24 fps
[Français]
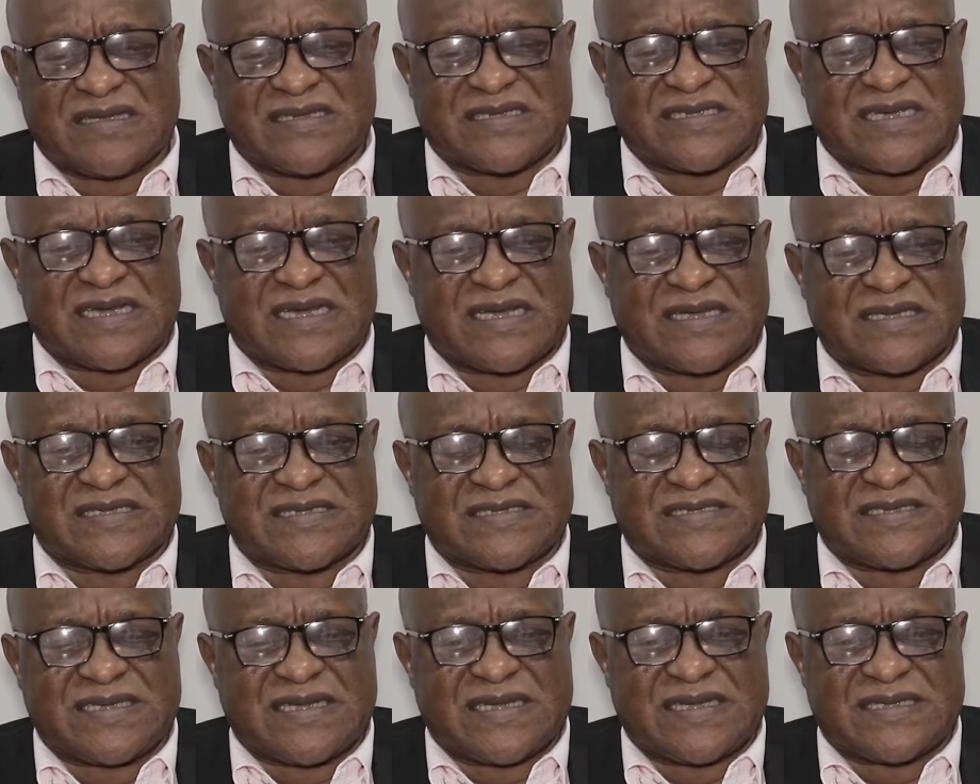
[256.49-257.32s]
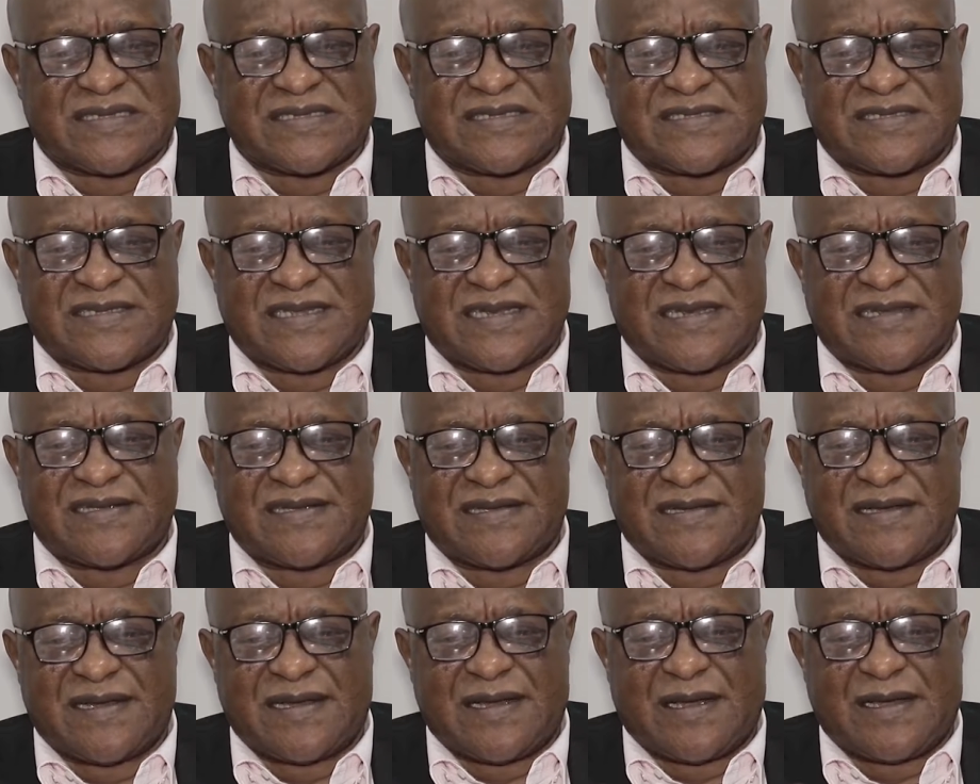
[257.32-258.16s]
C'est
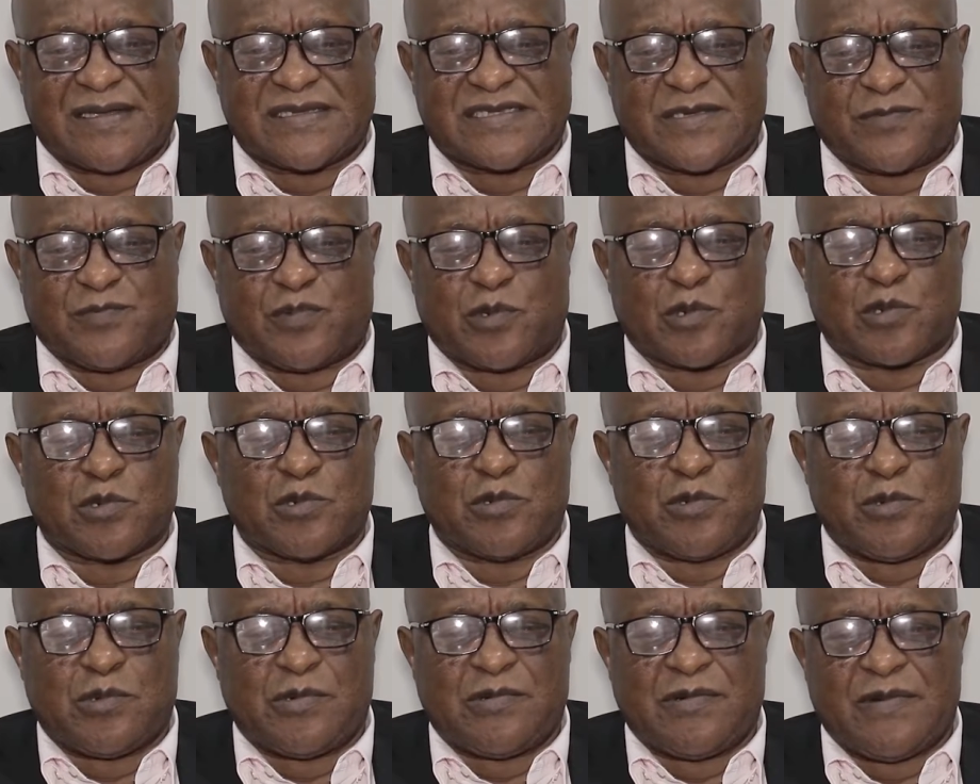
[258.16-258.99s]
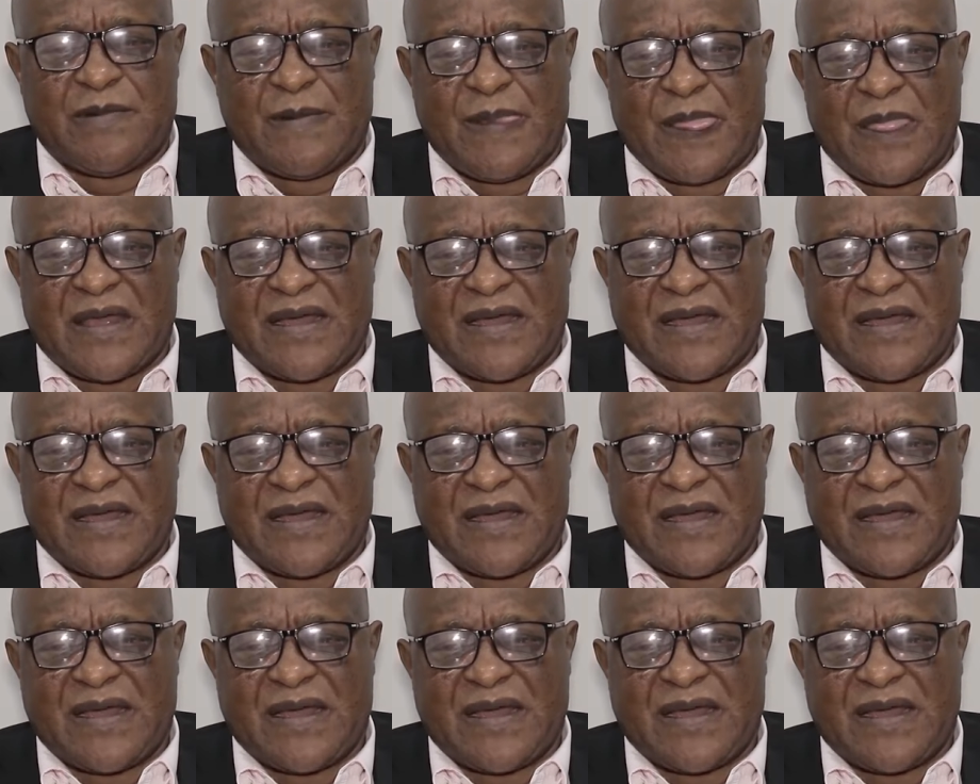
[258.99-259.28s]
pour nous,